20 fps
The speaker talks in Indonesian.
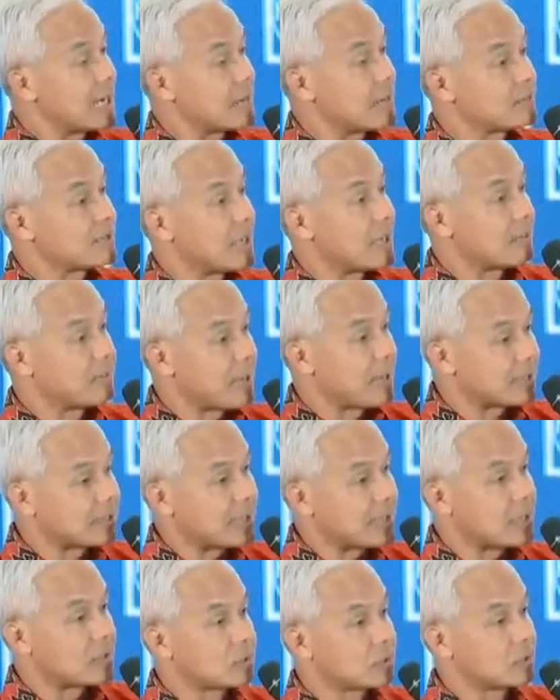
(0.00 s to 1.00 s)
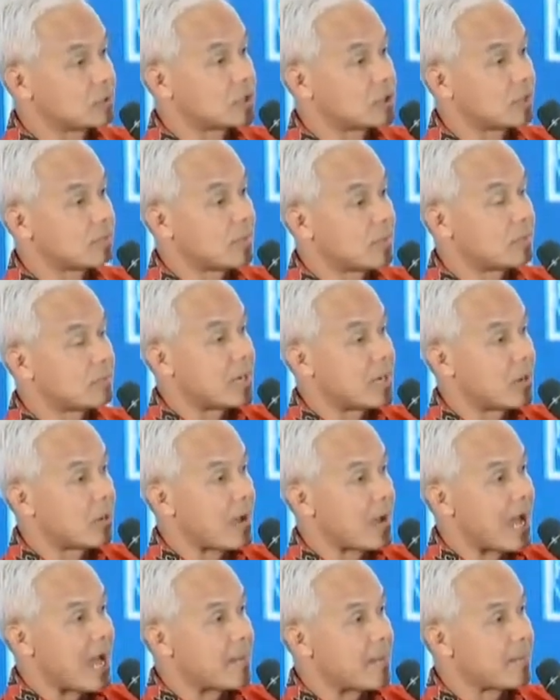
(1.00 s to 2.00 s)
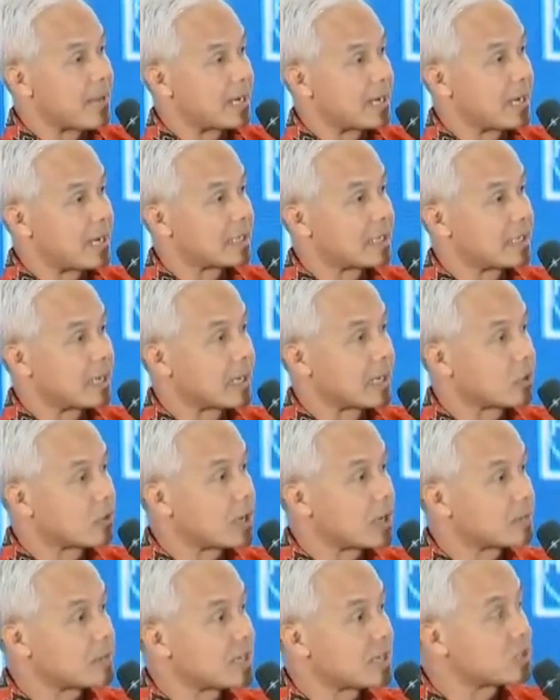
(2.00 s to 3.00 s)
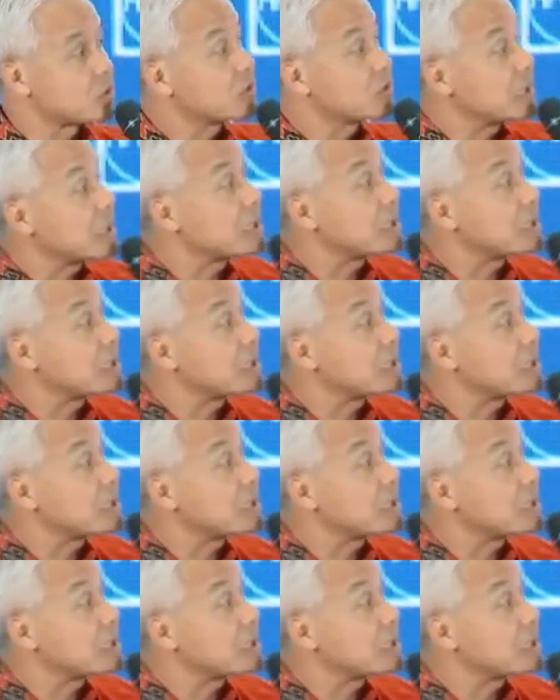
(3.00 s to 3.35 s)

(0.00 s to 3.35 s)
dalam jabatan untuk membawa amanah yang luar biasa itu